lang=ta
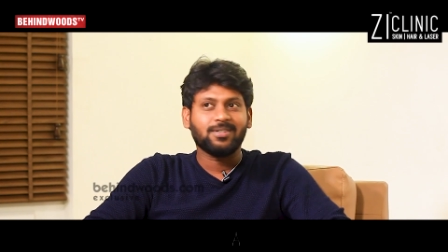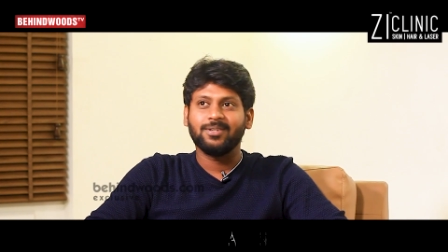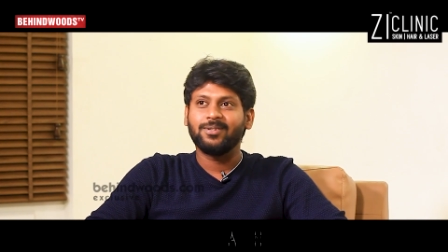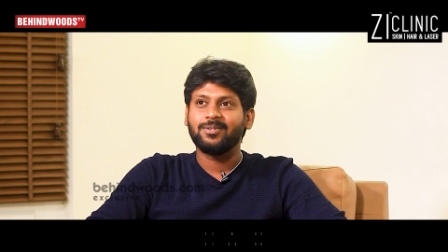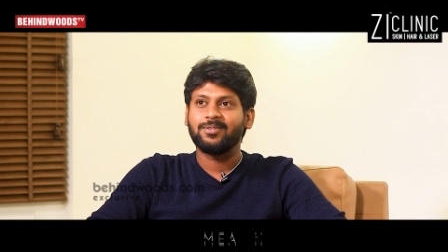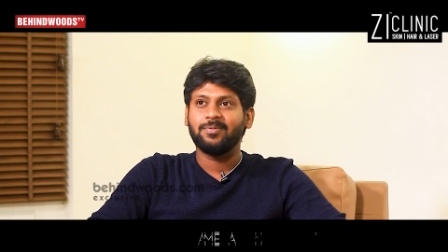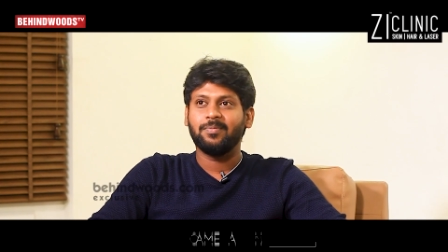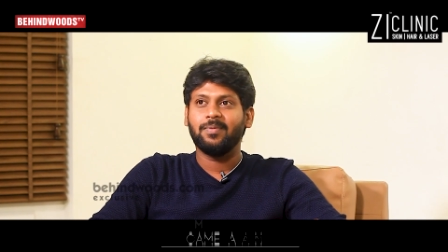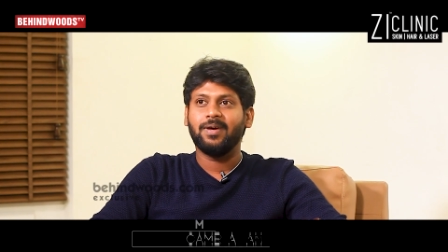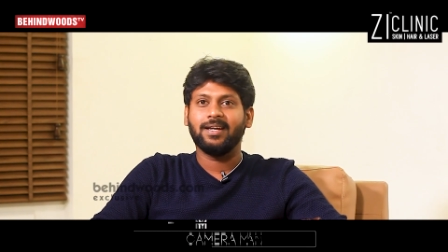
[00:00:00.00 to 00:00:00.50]

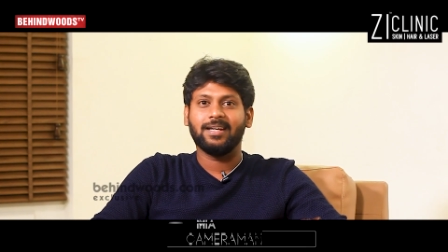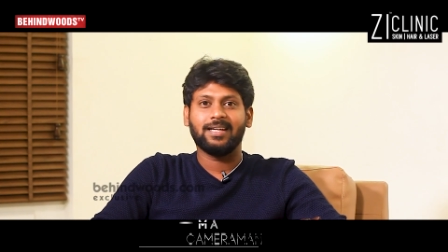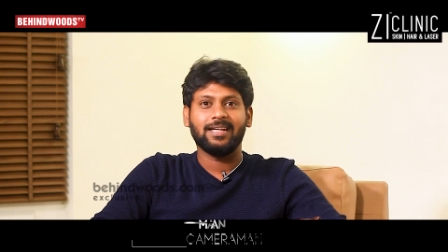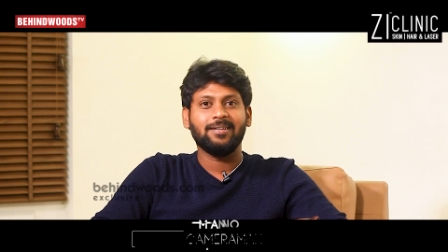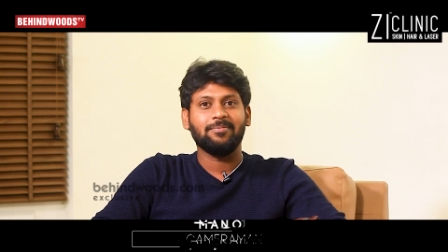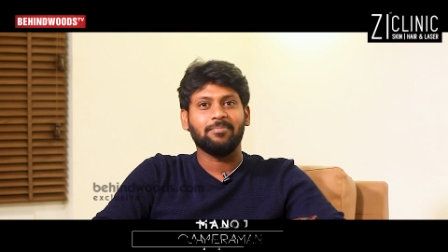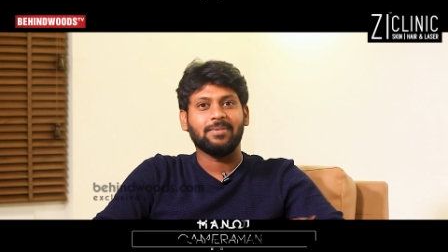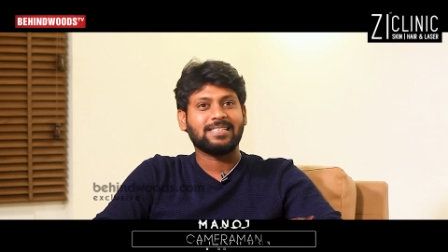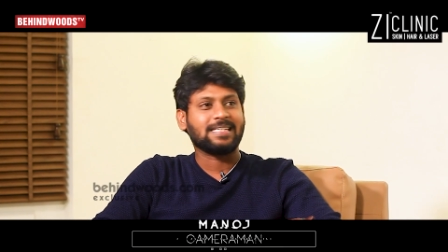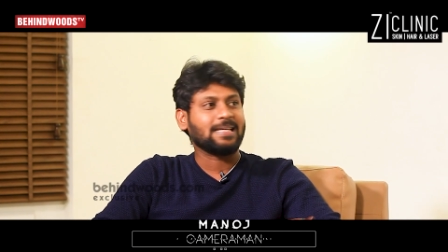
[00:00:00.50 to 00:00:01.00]
சந்தோஷமாக
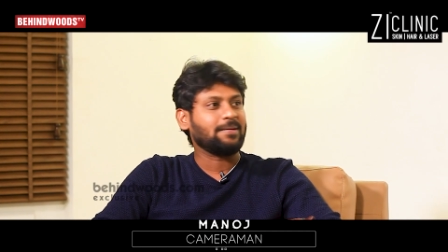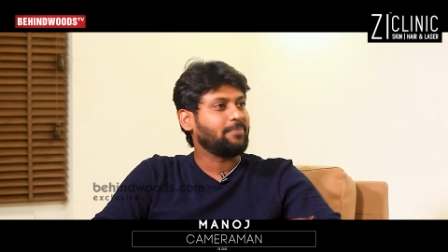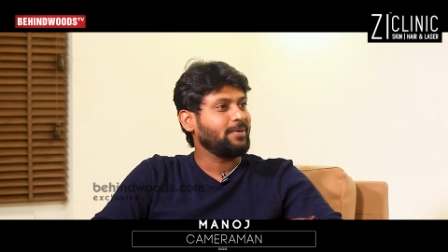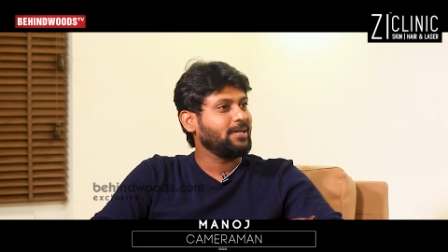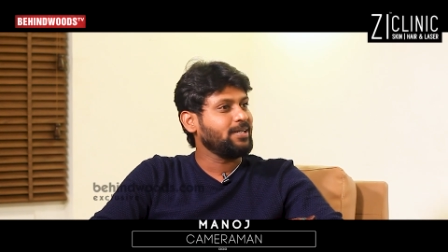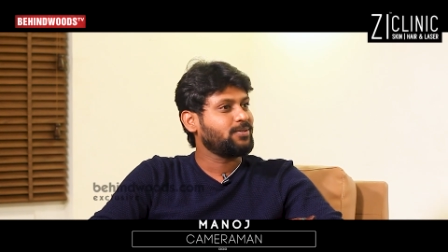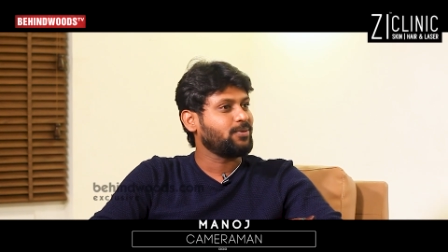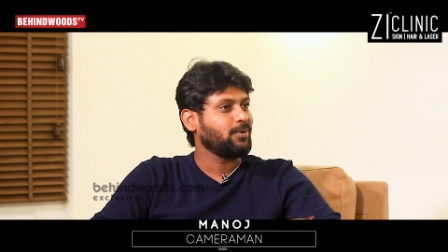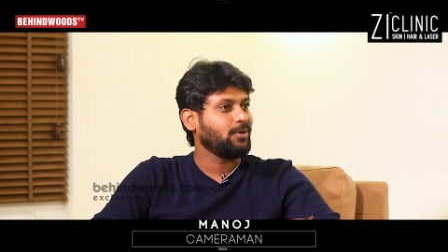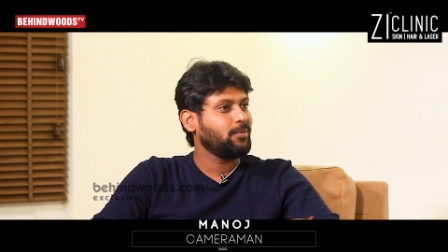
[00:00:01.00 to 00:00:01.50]
இருக்குன்னு மெஷர்
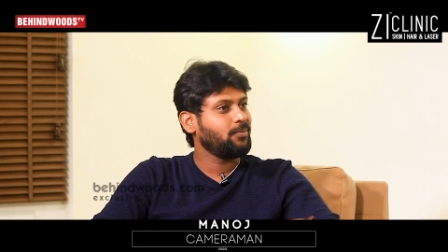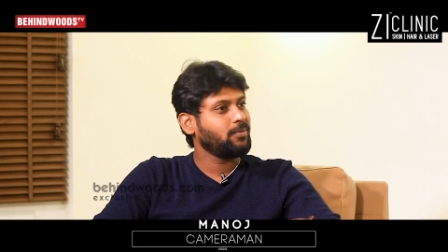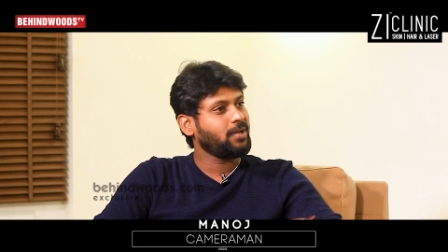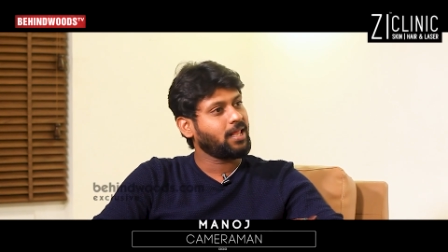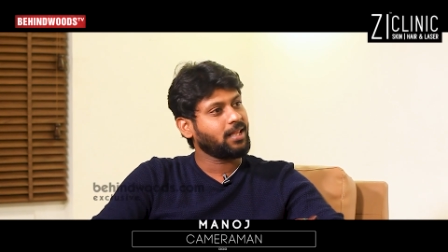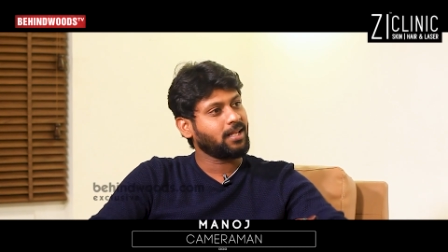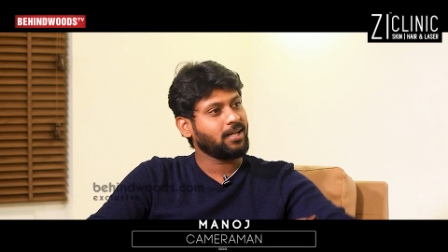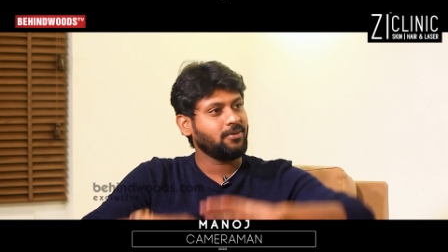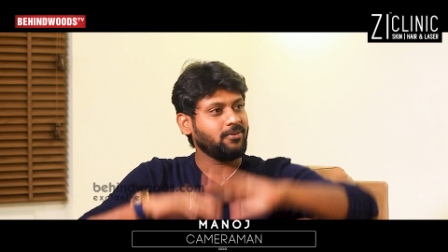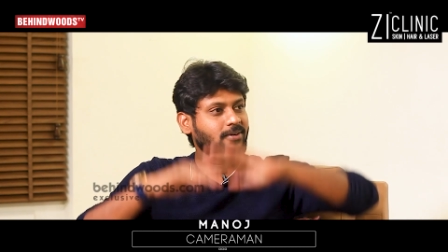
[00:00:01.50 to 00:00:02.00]
பண்ணி சொல்ல
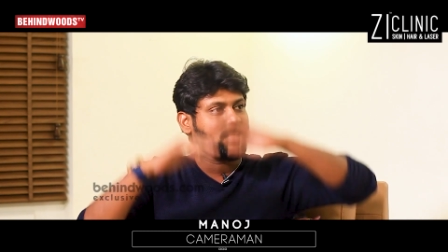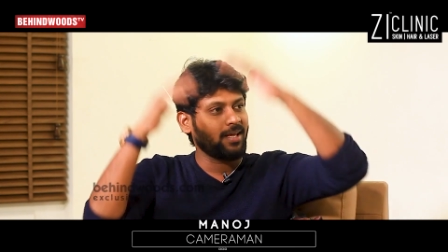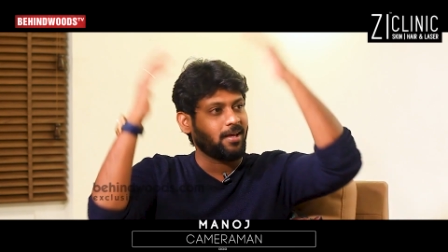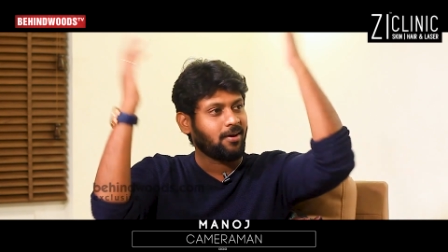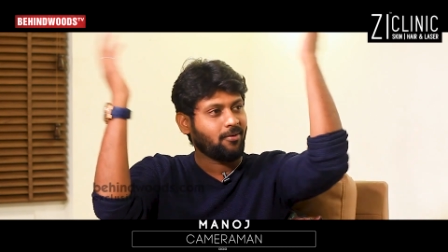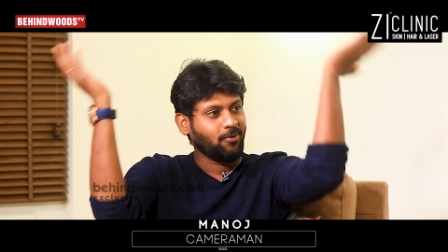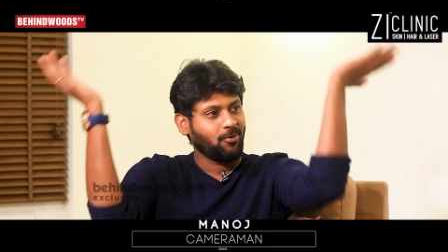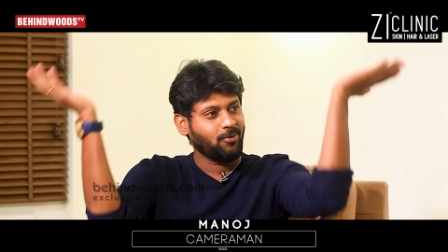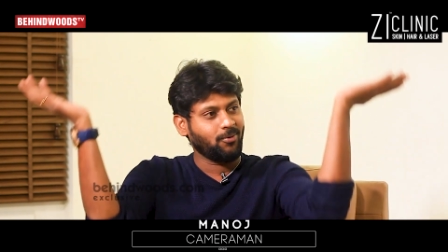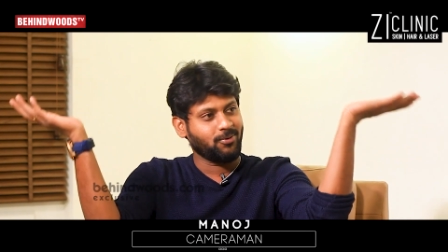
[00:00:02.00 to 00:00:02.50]
முடியாத அளவுக்கு
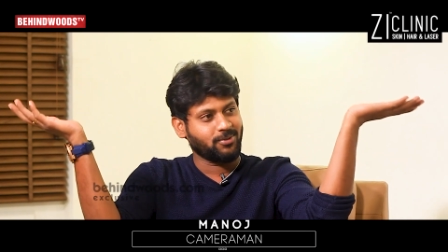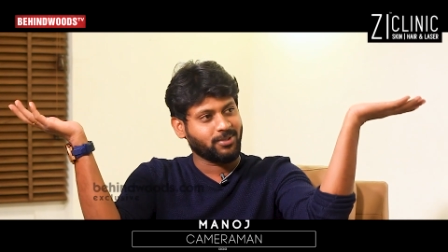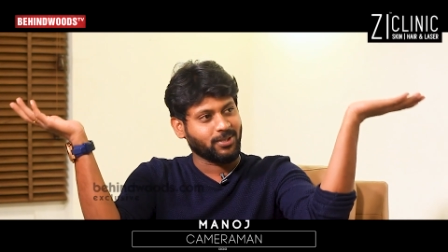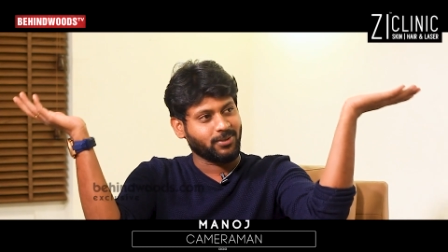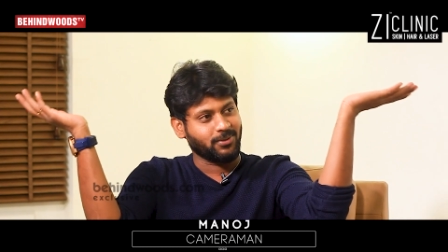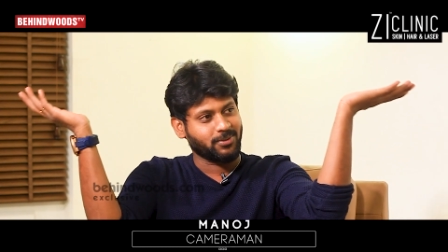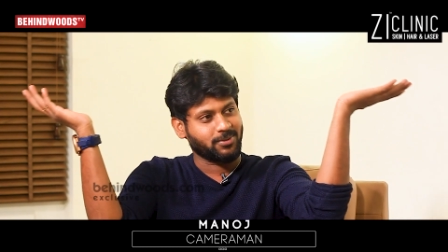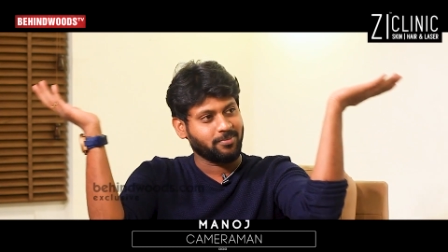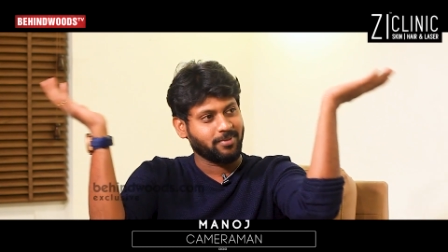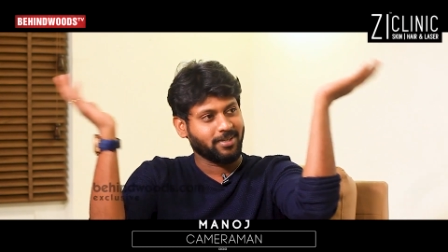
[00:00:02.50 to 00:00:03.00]
அவ்வளோ
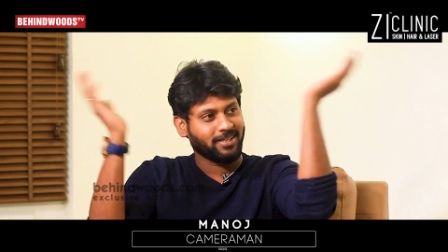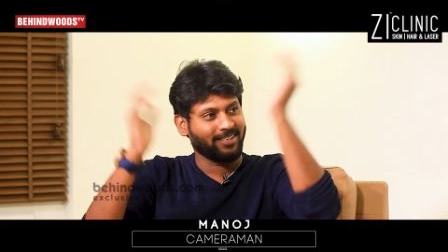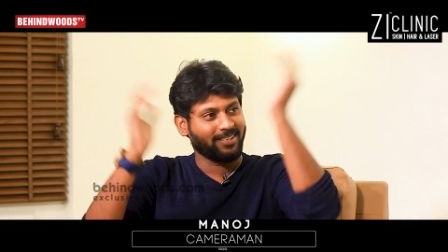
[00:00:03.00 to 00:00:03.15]
சந்தோஷமாக